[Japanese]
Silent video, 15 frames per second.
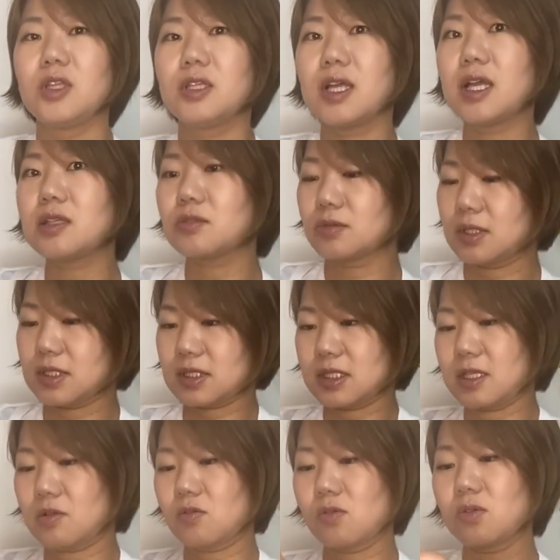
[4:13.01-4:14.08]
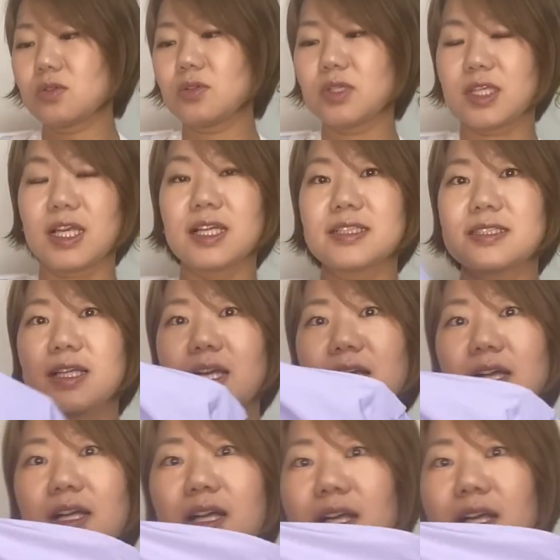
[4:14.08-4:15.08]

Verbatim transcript: なんとですね、ここのギャザー